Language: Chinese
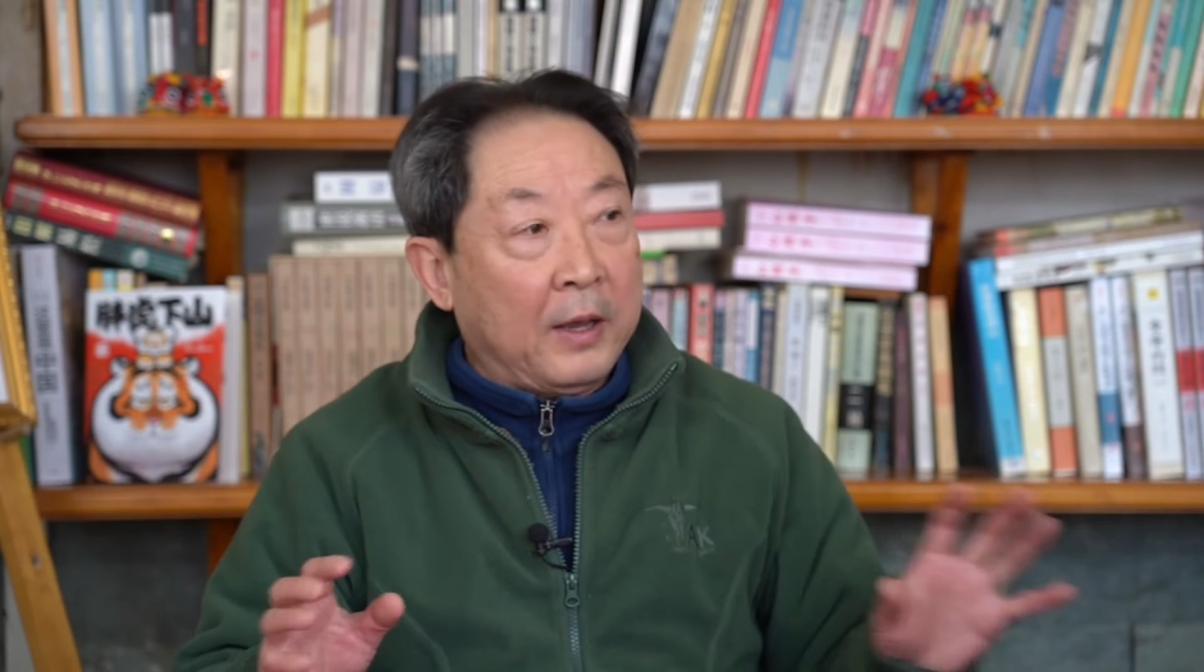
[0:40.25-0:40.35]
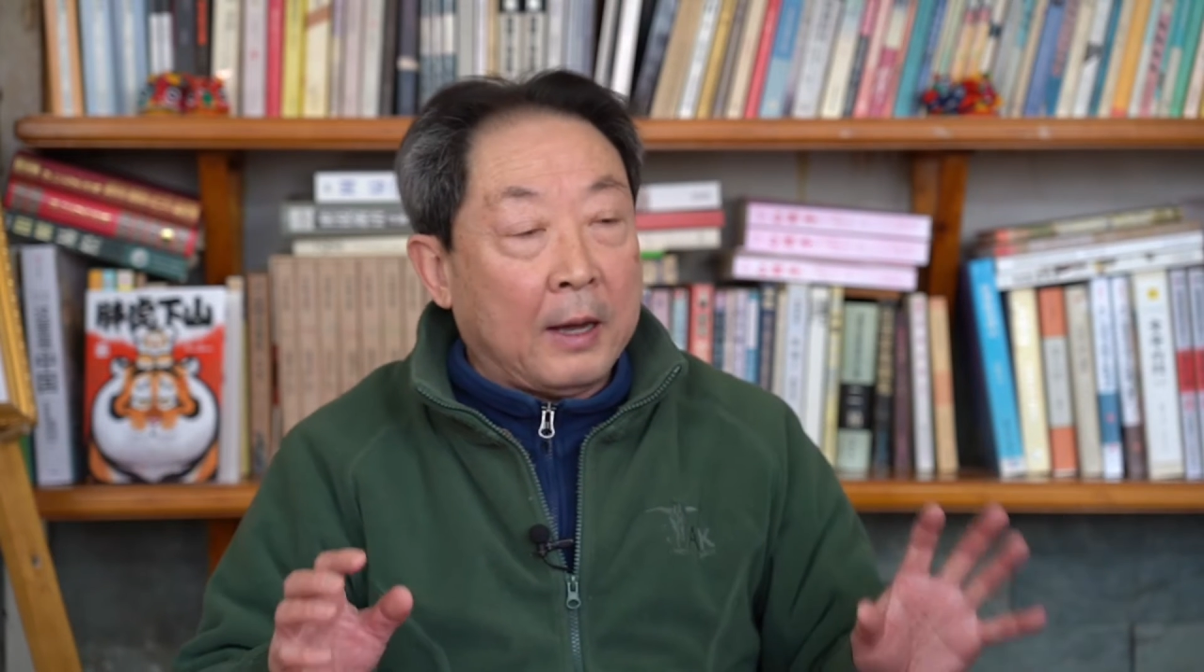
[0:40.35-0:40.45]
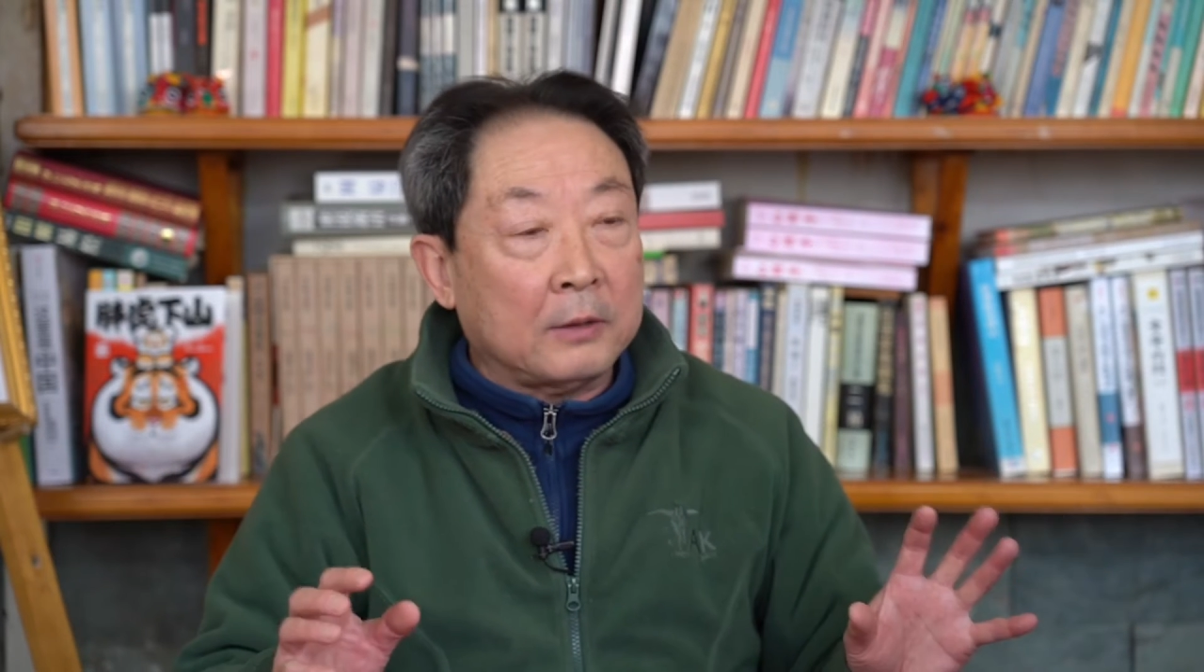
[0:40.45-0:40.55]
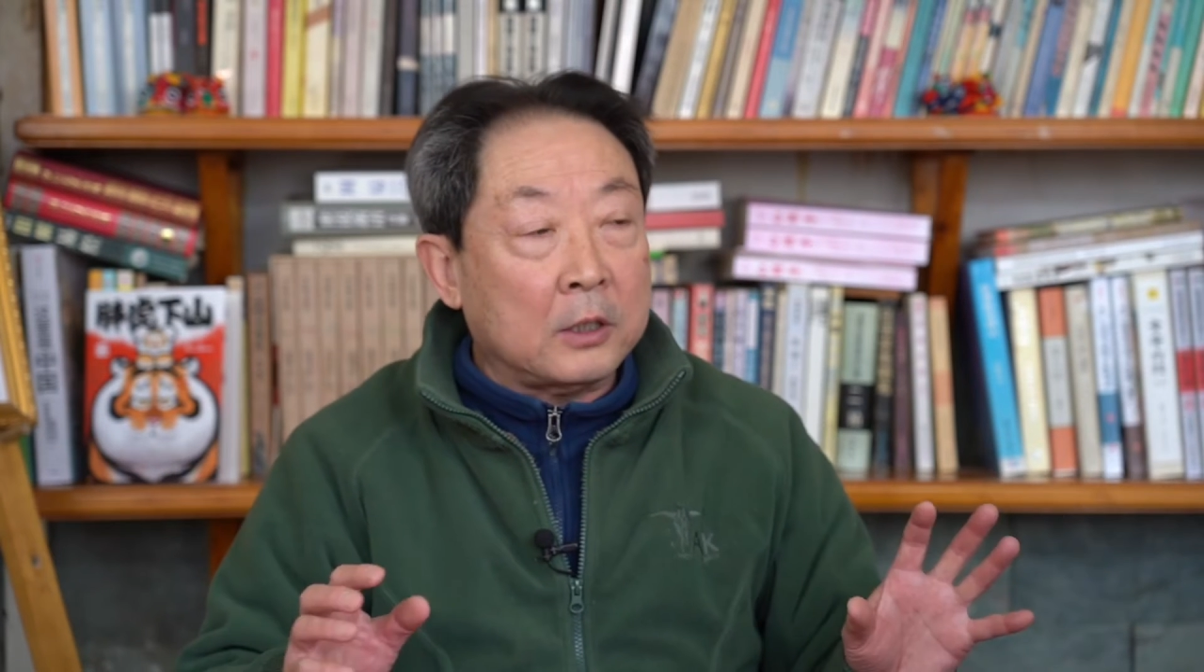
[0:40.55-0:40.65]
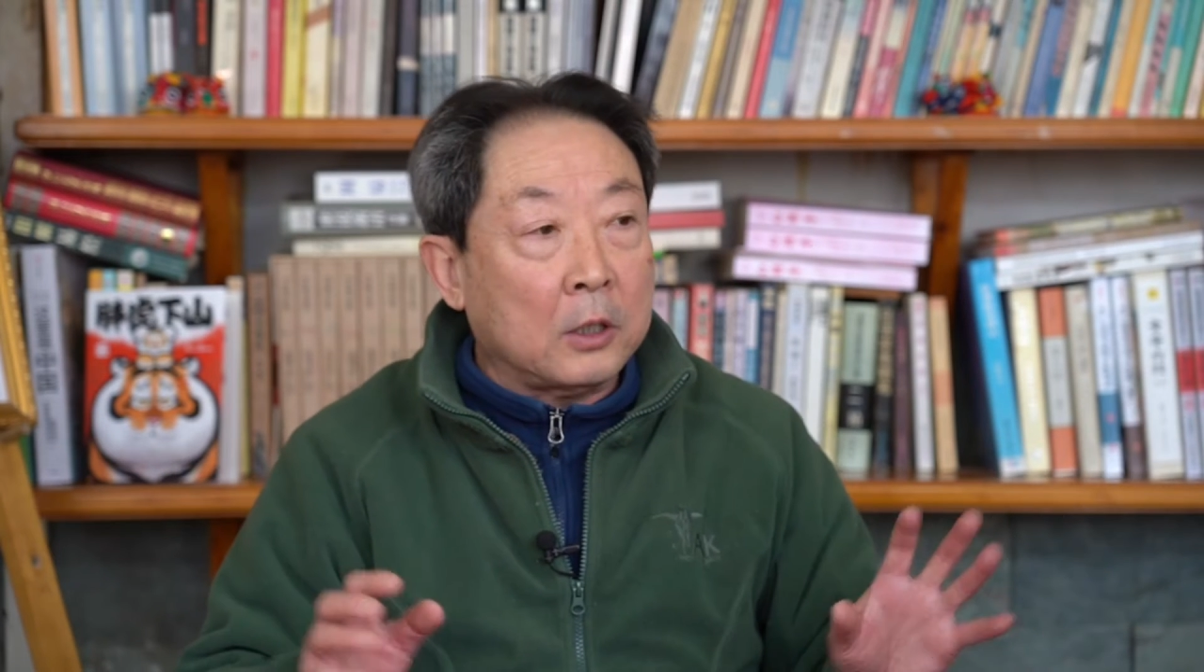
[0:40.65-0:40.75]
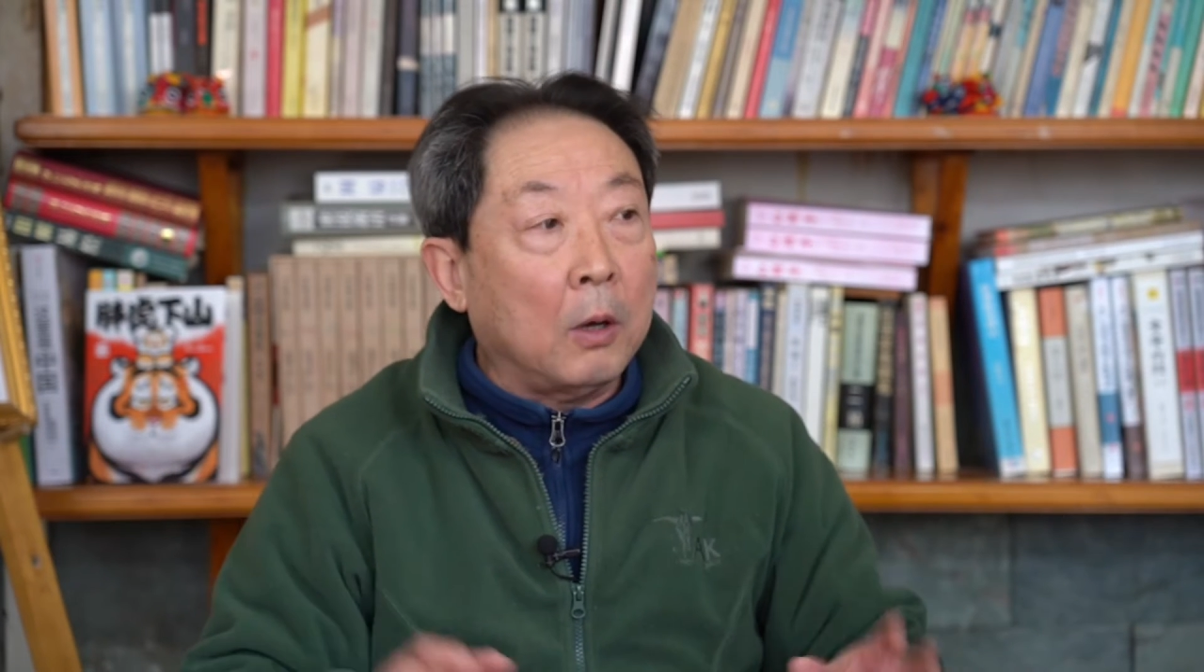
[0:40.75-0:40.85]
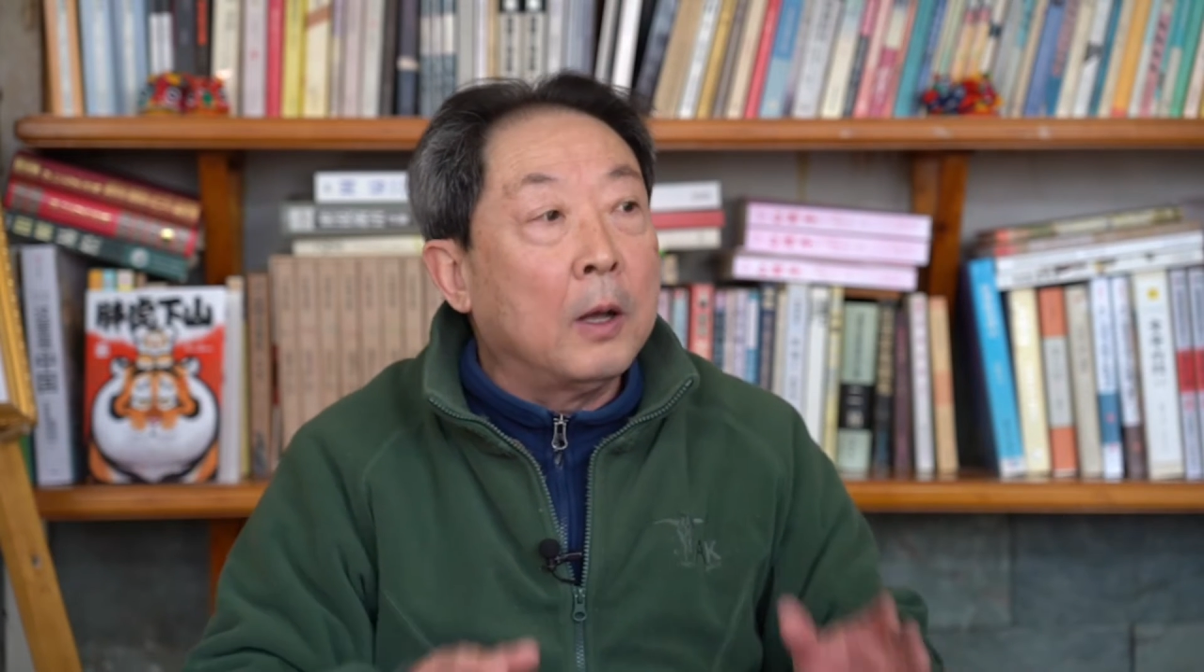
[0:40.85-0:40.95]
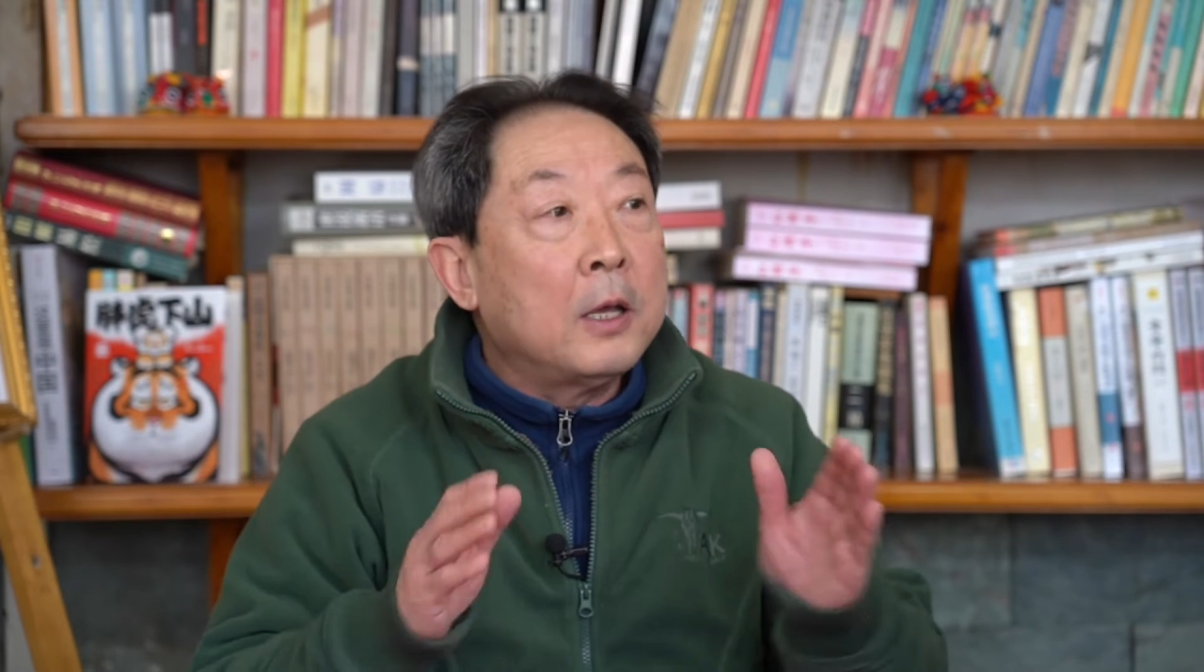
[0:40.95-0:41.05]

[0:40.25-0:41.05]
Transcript: 扬的时候，